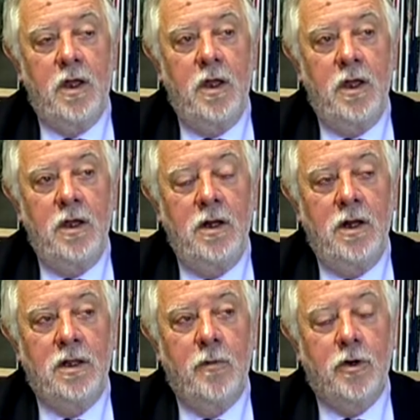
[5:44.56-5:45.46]
Et il
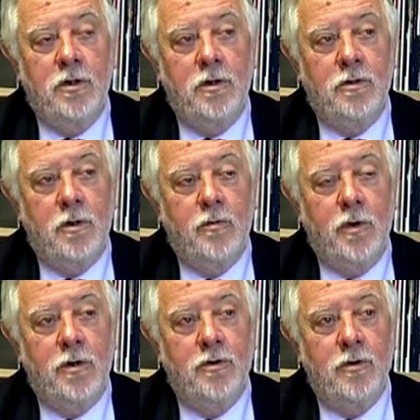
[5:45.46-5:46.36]
est important d'en
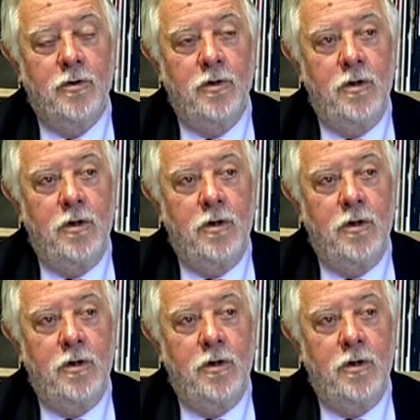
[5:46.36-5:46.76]
prendre,